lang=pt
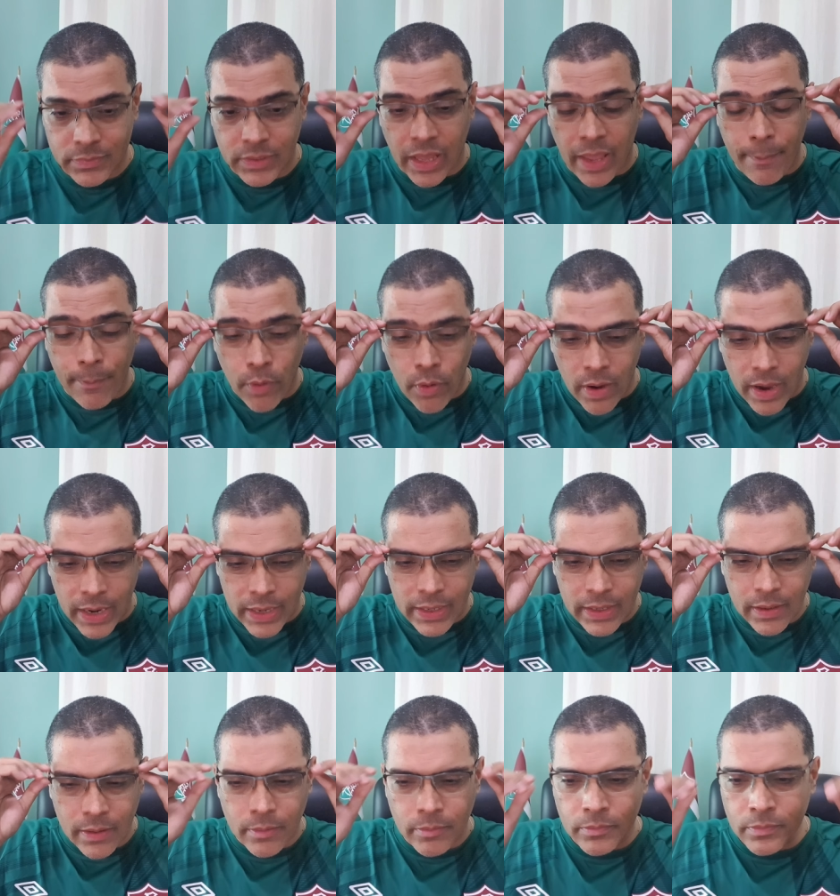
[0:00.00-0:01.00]
Dei
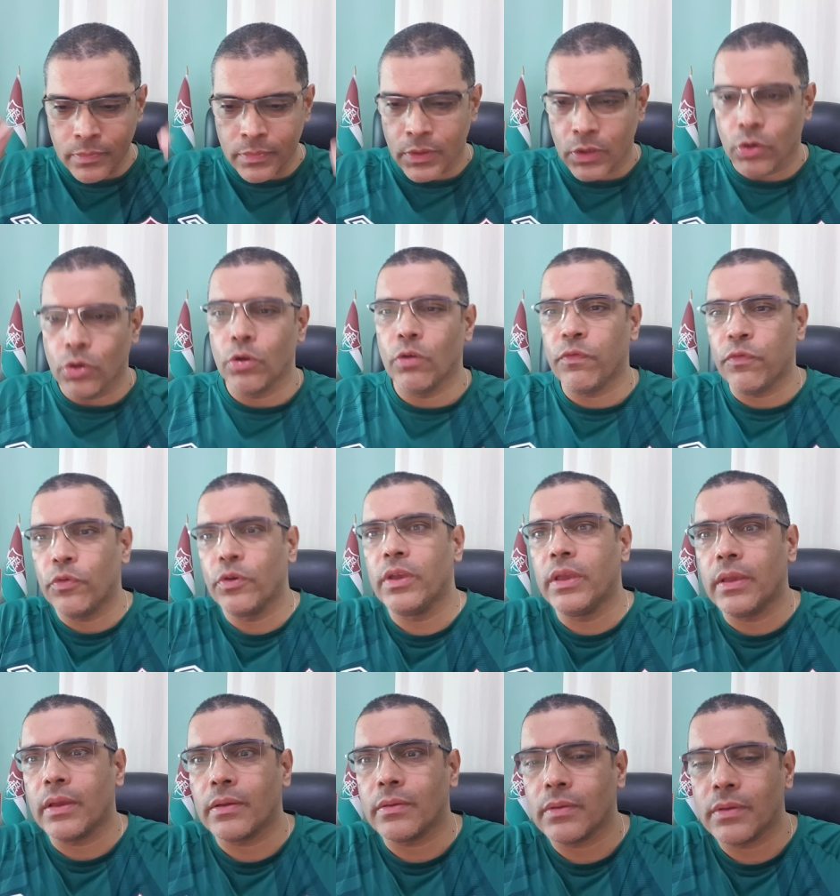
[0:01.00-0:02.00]
mole, quando eu
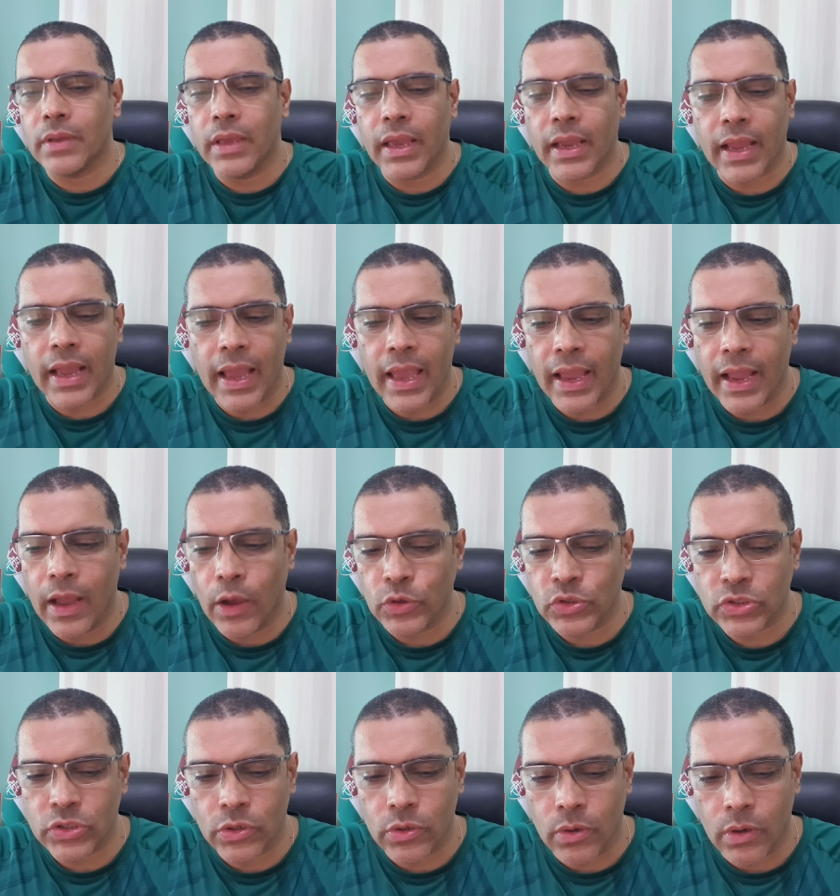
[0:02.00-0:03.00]
fui recarregar
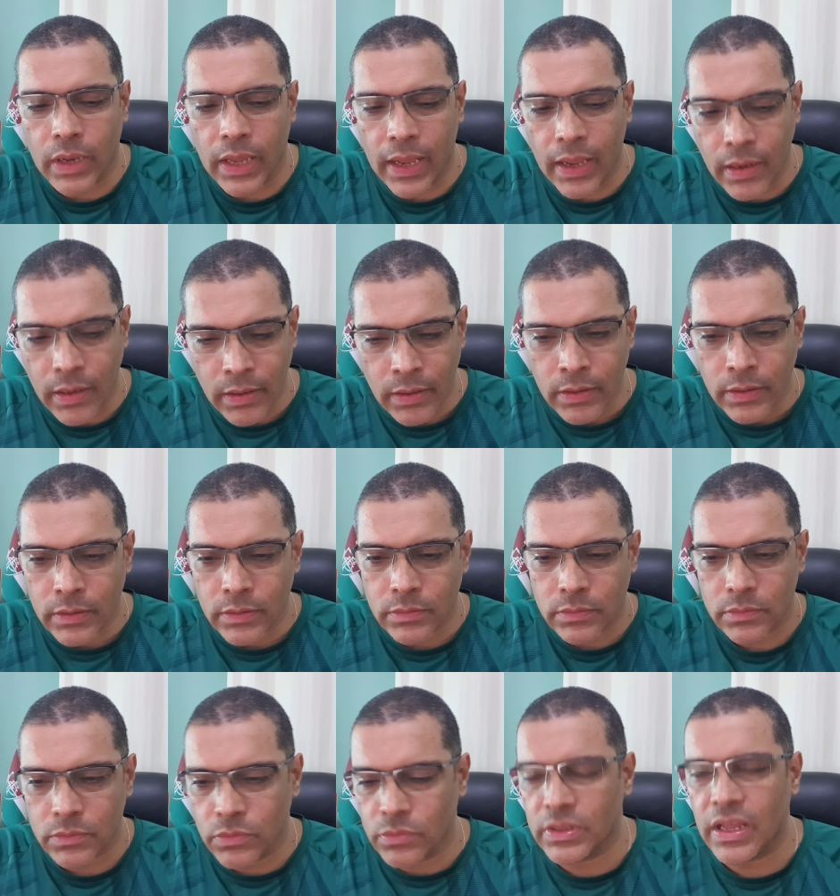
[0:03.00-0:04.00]
o celular,
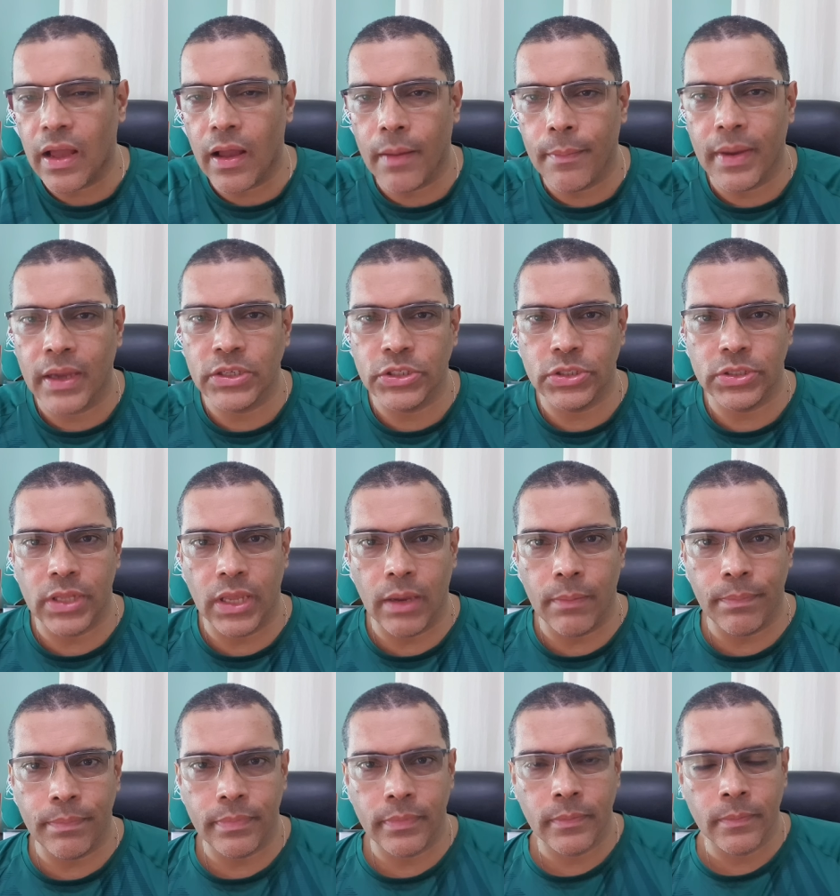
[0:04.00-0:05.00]
não dava mais
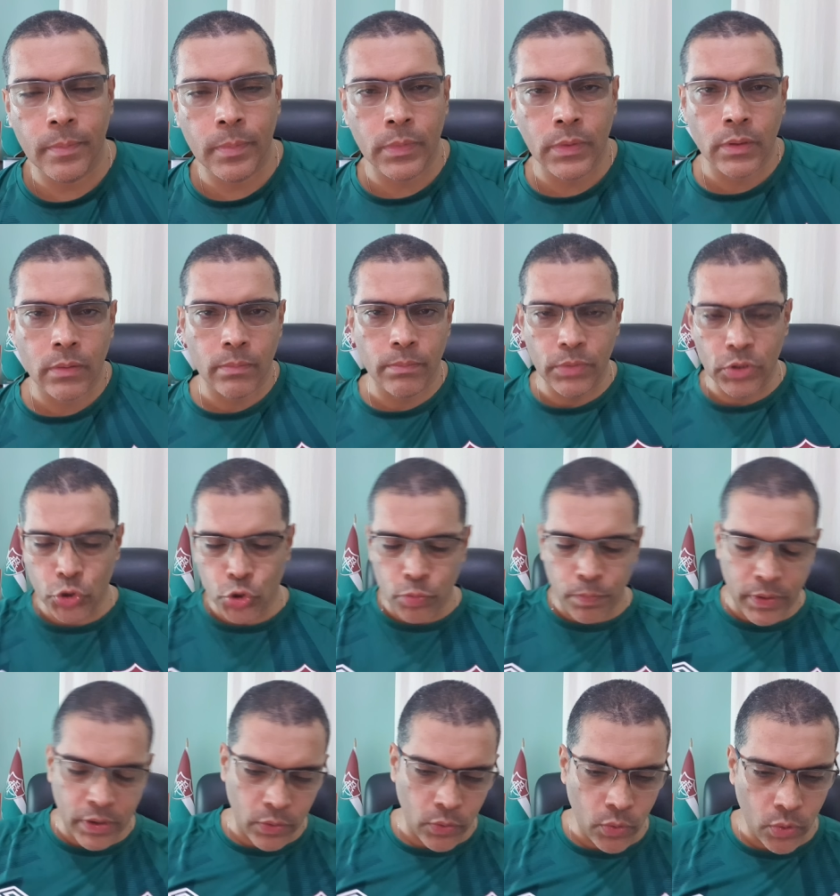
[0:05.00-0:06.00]
tempo.
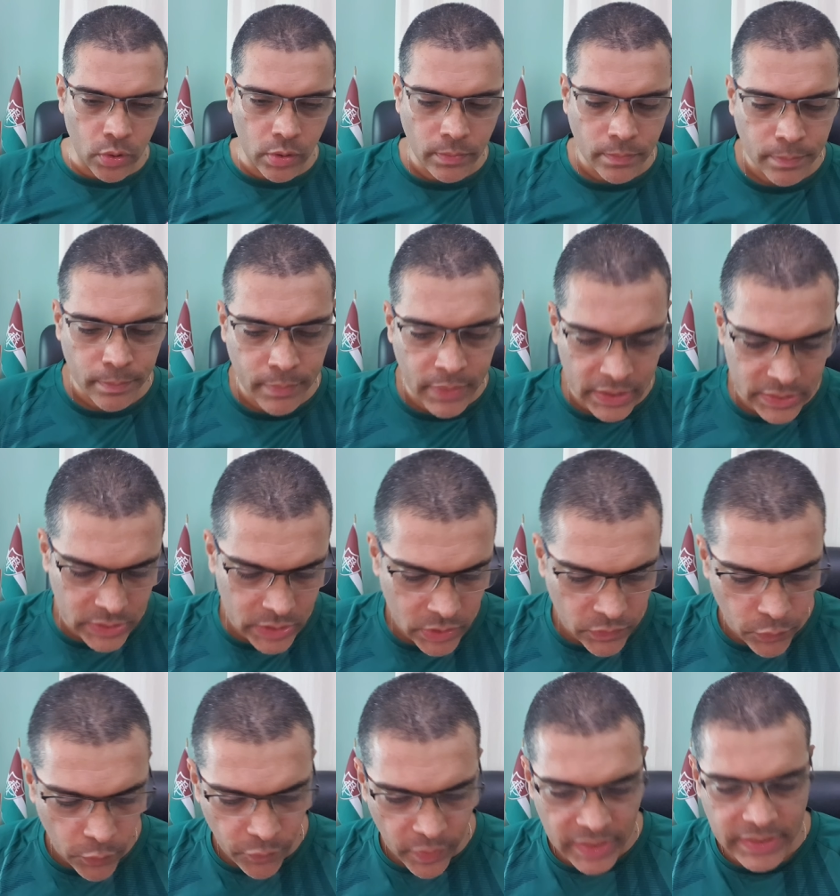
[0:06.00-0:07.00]
bicho pegou, mas
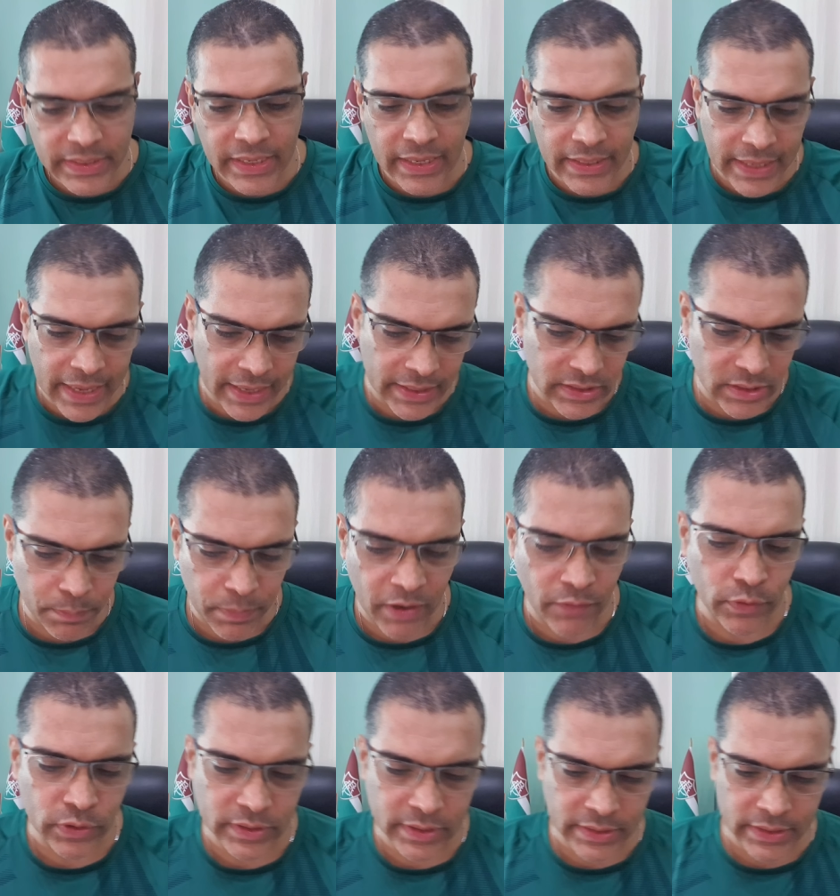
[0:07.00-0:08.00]
eu vou fazer análise
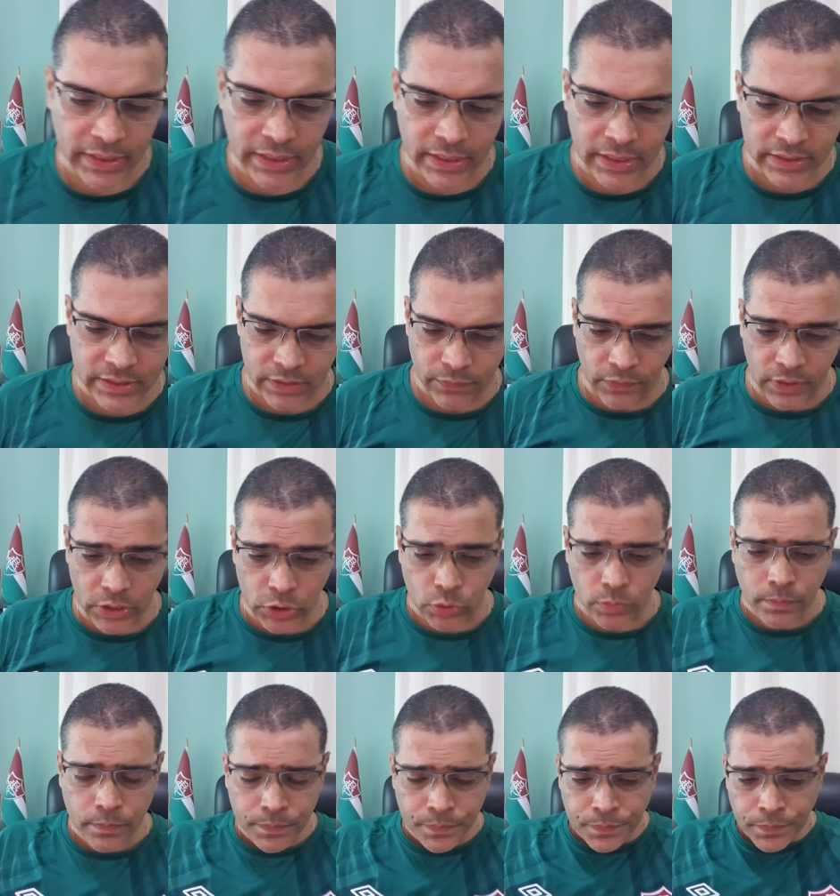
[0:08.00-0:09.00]
para vocês aqui nesse
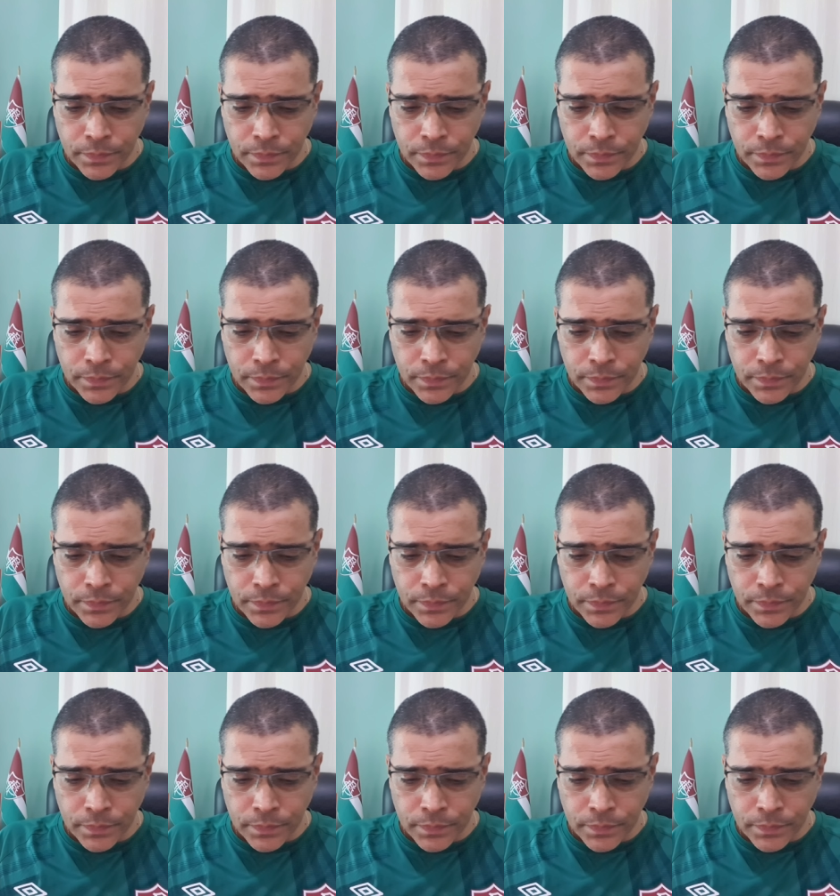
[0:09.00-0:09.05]
vídeo.